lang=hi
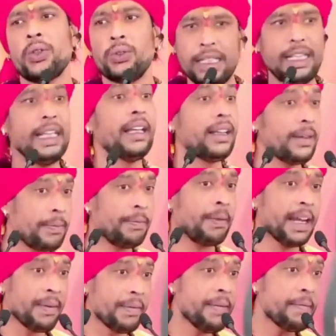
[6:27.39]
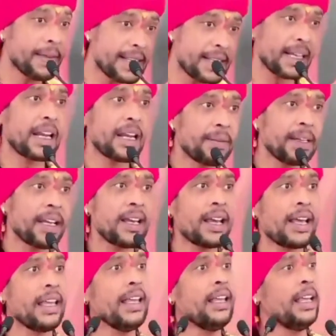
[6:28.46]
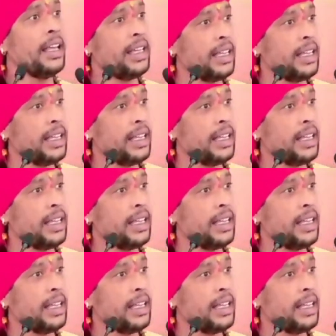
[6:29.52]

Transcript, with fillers: तो एक मन में विचार बनाना ये,